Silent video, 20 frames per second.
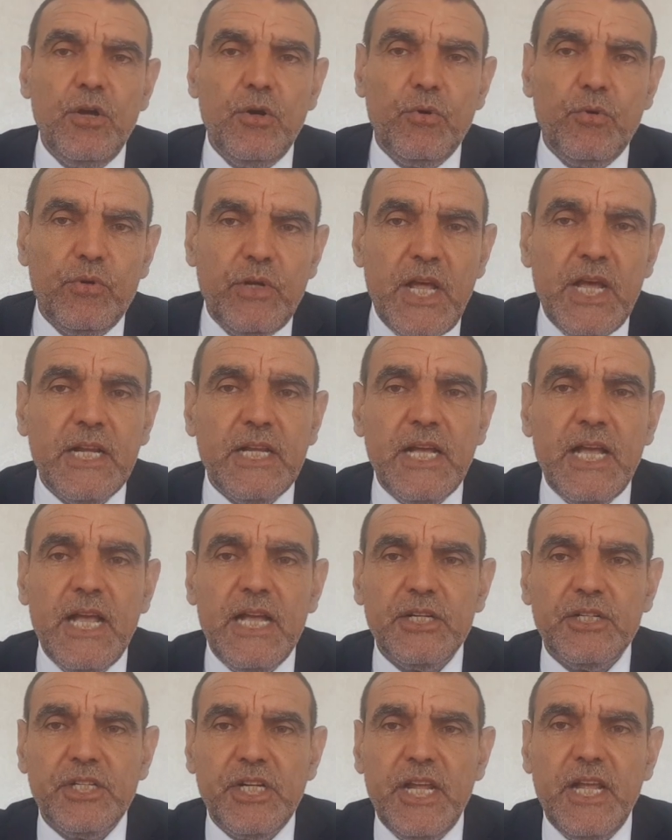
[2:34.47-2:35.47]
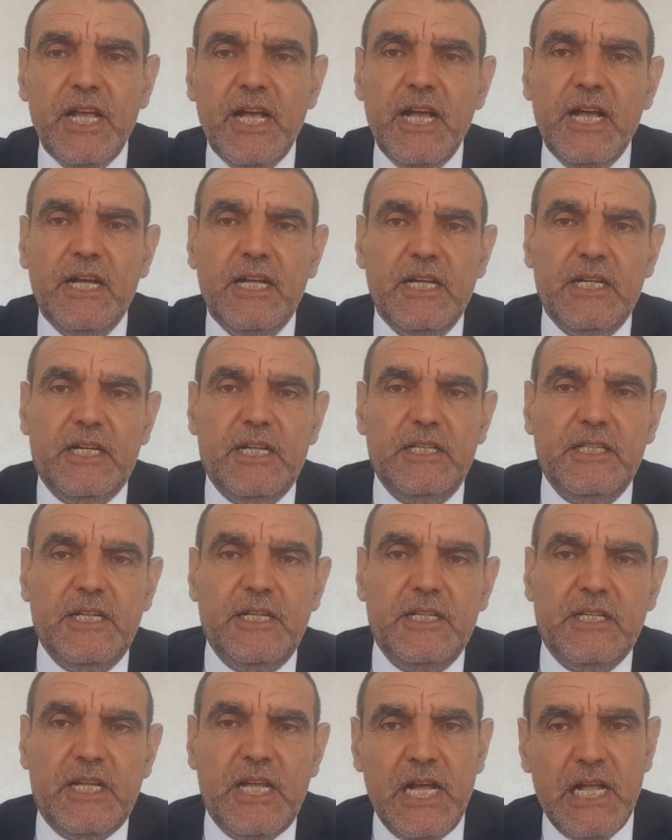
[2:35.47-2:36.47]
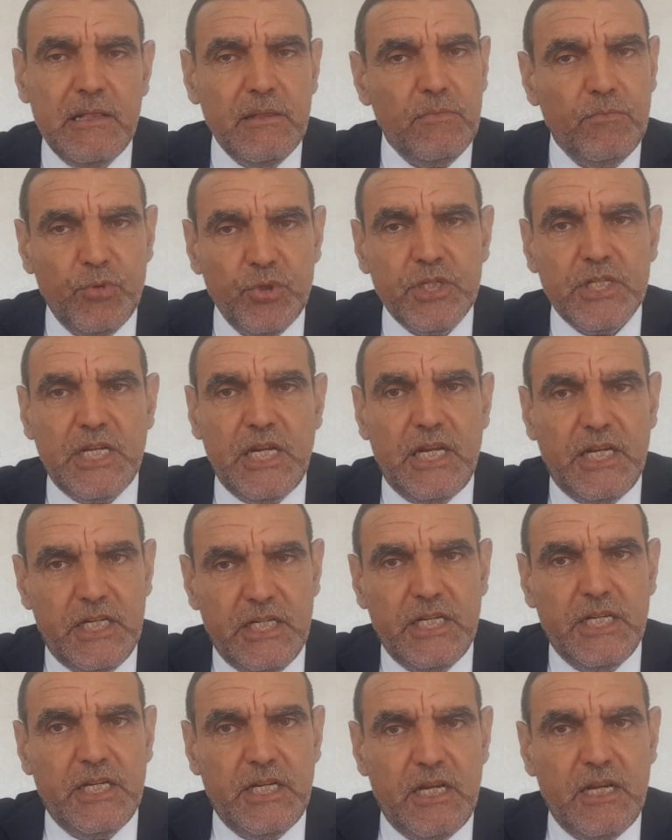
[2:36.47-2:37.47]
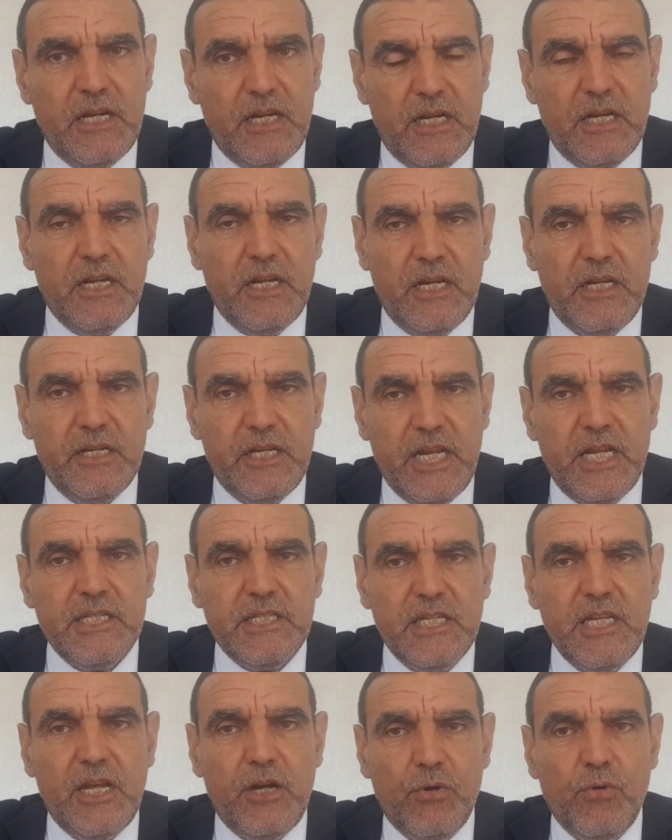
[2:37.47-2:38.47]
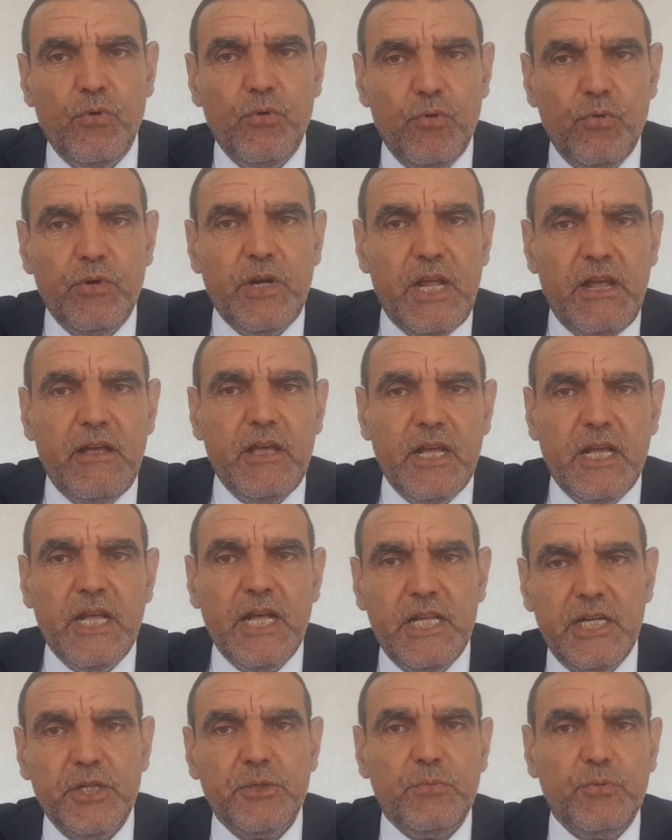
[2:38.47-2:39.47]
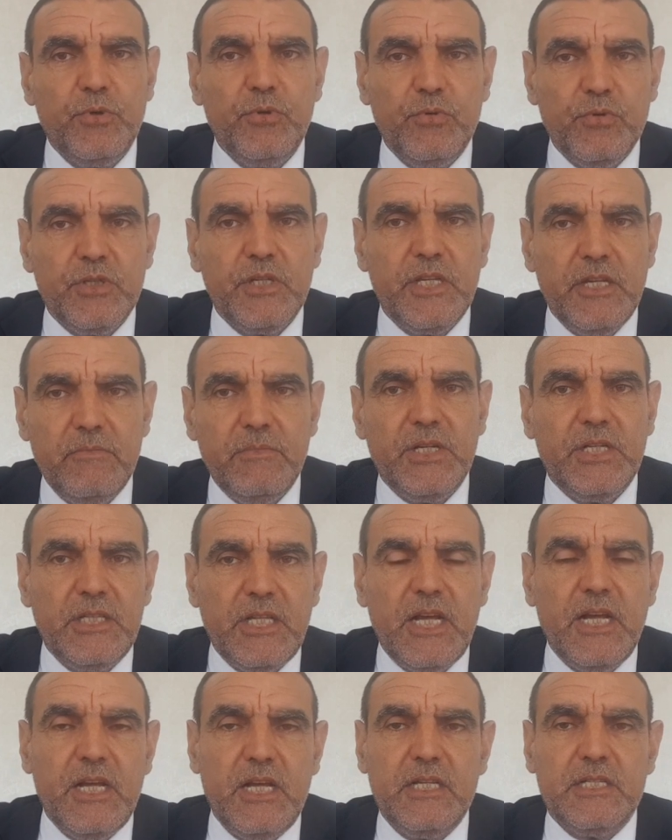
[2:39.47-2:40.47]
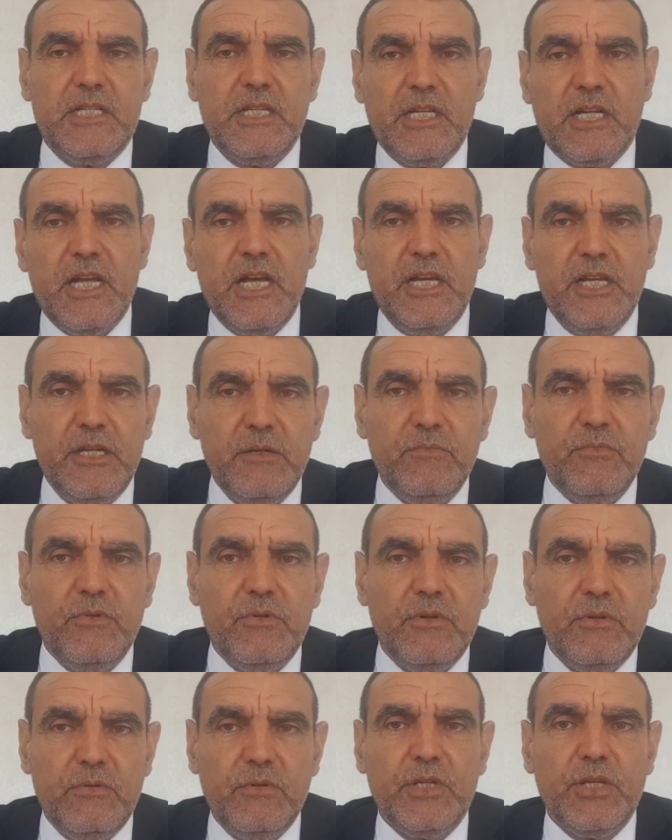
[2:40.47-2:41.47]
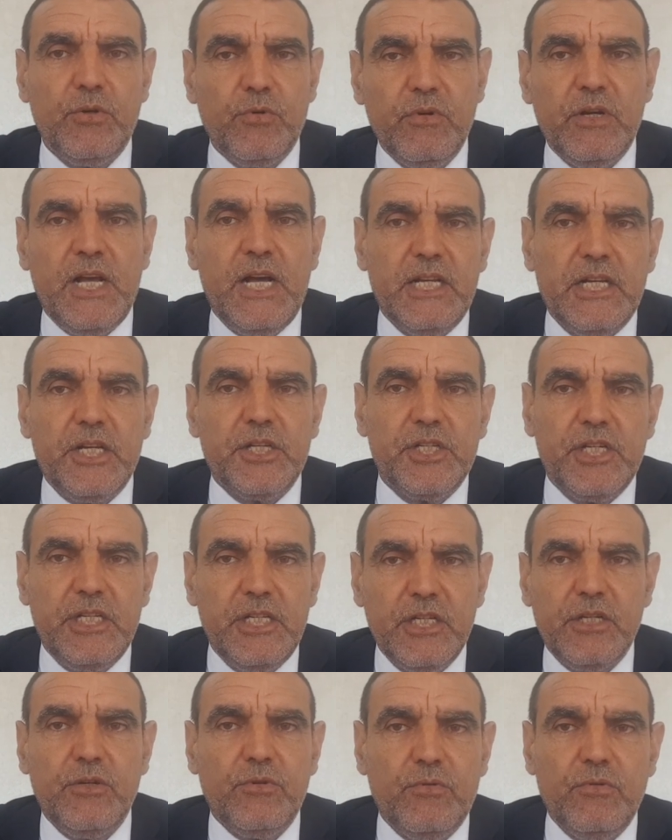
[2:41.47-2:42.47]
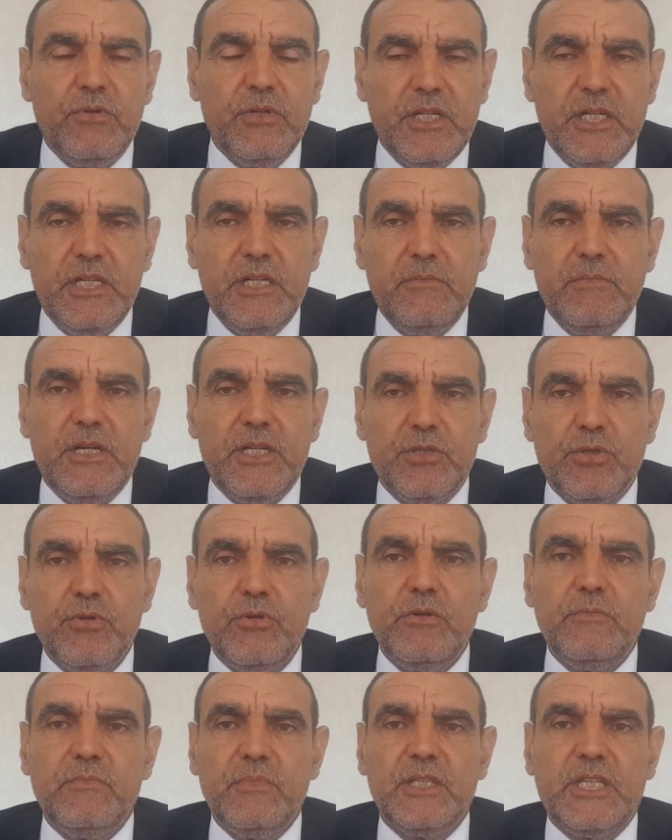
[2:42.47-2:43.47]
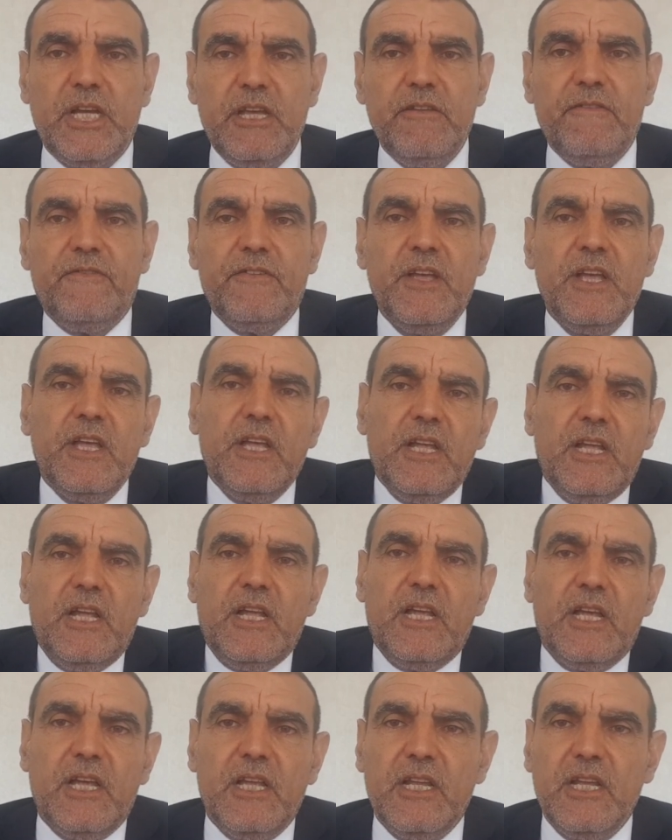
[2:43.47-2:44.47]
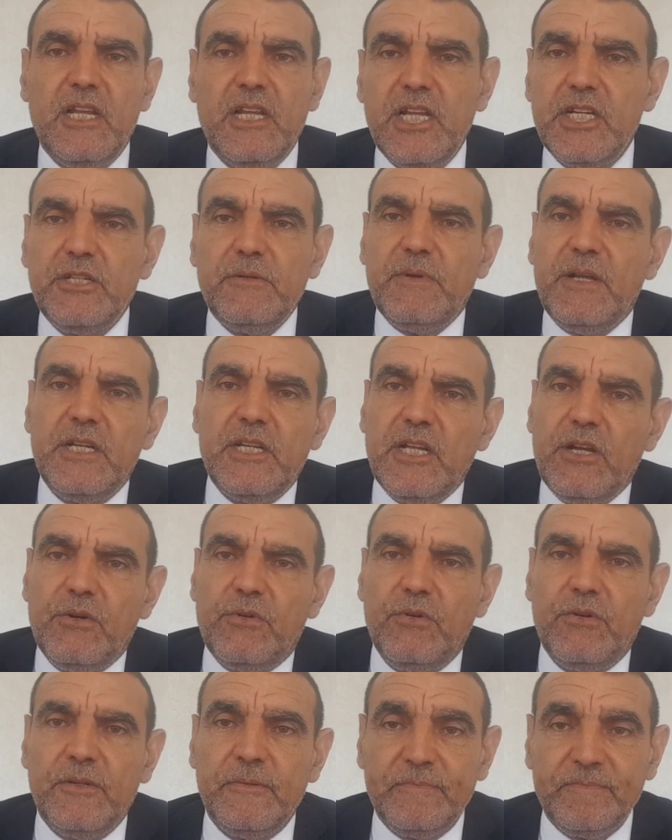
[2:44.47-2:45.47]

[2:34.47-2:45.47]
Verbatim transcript: هناك شيء آخر كذلك هذا المشكل يعني الناس يأكلون خارج بيوتهم عند أصدقائهم وكيكون حرج يعني كيكون يعني معزوم ضيف آه، يجب أن يأكل